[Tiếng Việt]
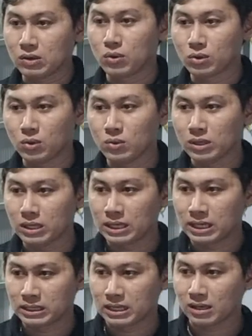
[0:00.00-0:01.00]
cô chú
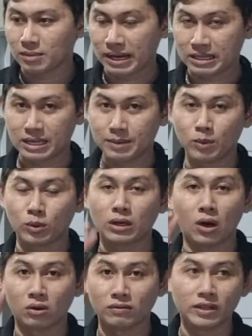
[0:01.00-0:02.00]
anh chị và các bạn xem một
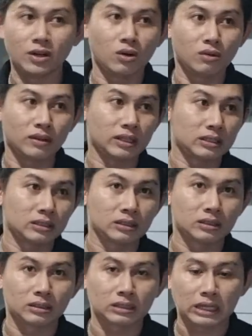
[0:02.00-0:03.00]
cái đoạn video về
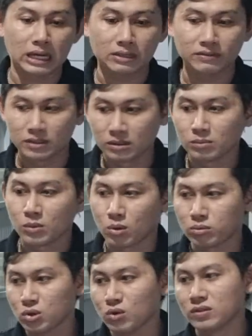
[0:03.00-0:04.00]
cái vườn,
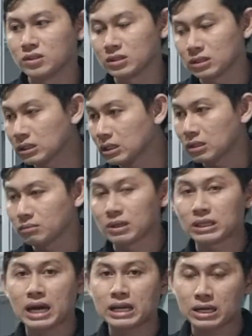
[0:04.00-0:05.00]
một số vườn
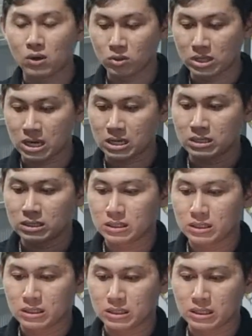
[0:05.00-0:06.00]
mà Thái đang hỗ trợ
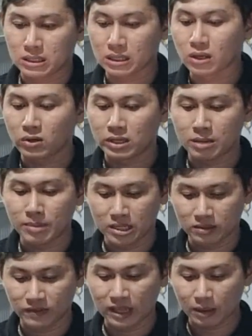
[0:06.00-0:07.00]
kỹ thuật ở
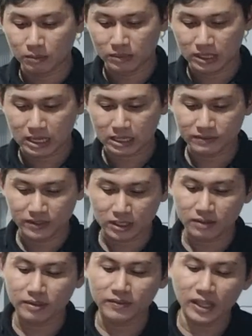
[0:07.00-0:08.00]
bên Vĩnh Long. Cái
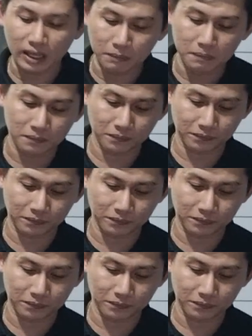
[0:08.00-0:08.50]
vườn đó bên Vĩnh Long